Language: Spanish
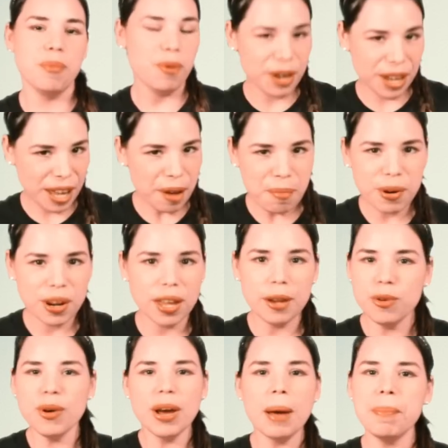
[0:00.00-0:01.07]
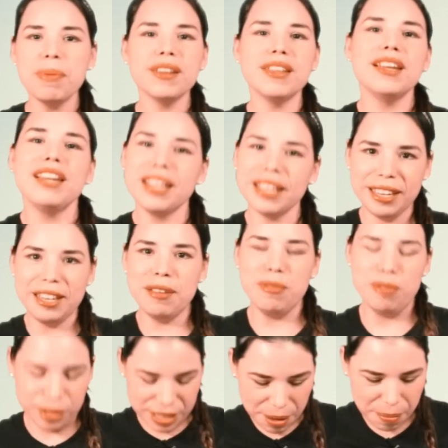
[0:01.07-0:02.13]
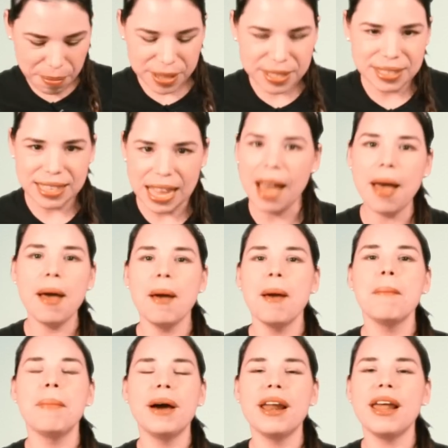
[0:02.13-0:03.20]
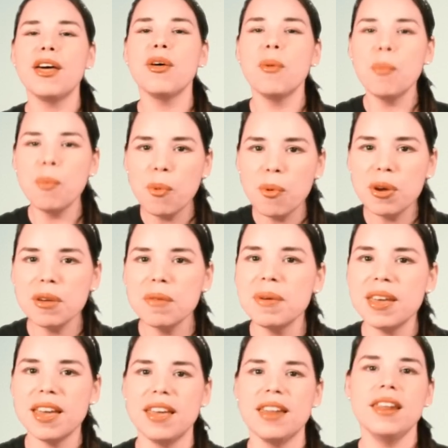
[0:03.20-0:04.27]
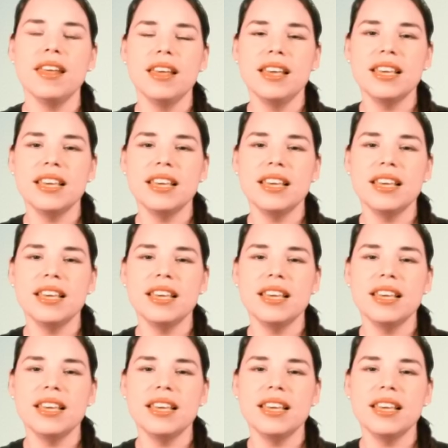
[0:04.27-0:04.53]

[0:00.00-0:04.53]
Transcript: ¿Por qué? Porque nunca pierde el equilibrio, siempre está parado muy bien